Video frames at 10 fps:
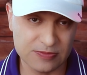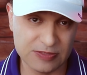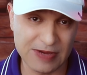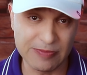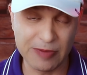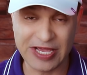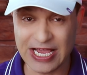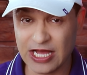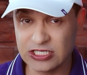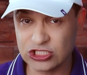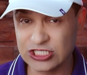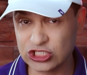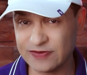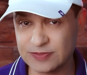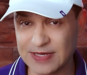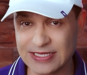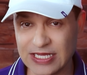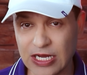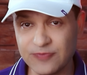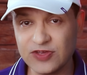Mit meinem amerikanischen
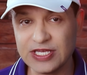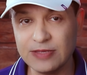Geschäftspartner haben wir